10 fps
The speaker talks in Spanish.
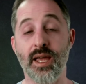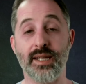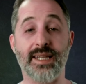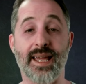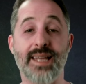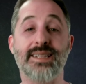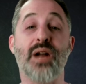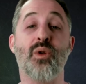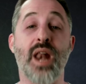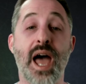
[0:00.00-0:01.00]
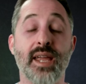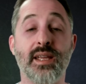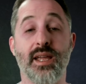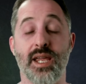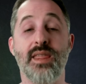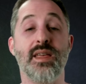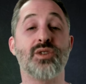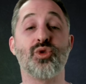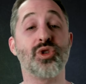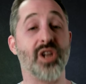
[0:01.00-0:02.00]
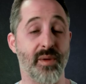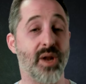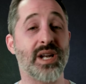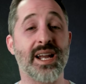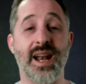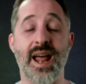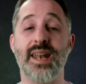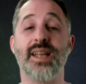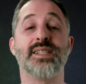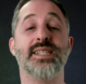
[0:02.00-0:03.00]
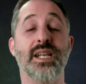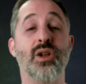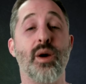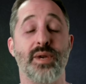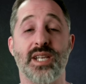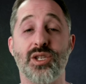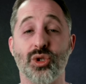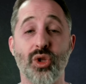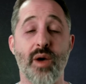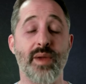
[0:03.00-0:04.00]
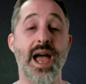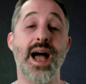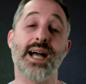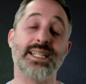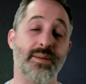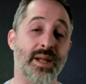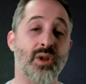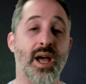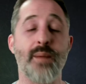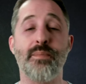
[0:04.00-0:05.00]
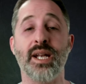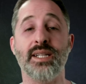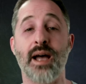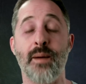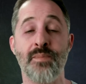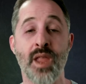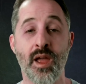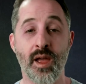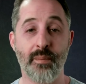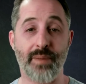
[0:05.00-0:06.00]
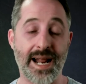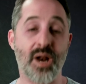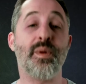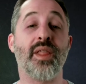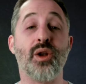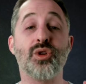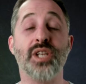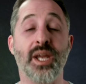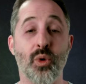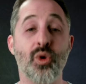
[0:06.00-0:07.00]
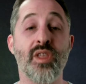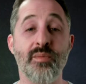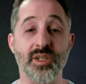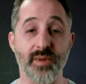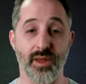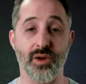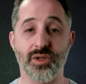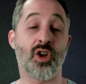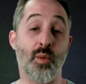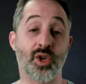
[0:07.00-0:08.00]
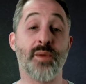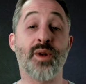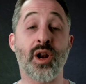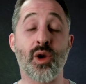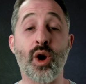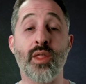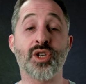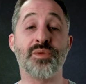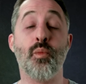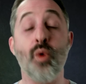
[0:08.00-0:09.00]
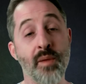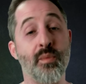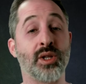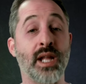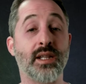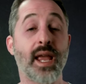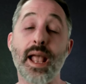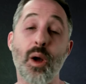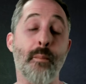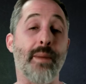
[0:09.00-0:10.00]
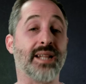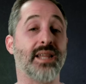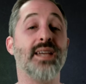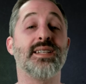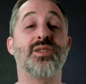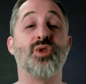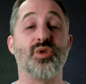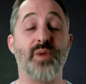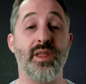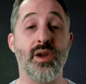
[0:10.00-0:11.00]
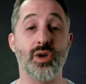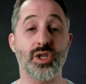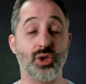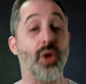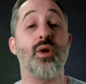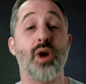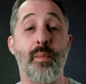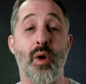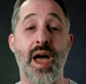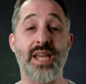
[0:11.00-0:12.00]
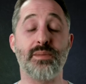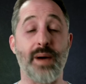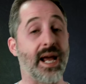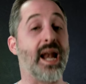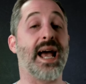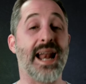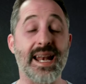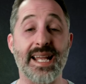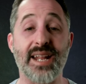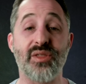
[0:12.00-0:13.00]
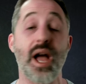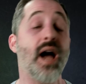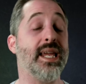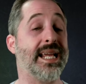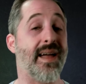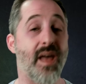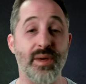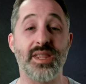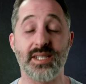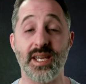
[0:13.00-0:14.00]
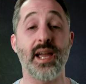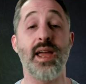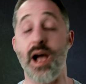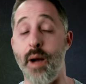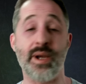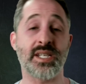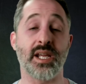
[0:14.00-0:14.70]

de dar un like y de suscribiros al canal si no lo habéis hecho todavía activando la campanita para no perderos ninguno de mis vídeos. Como siempre recuerdo, es muy importante que compartáis estos vídeos todo lo que podáis para que el canal crezca y cada vez llegue a más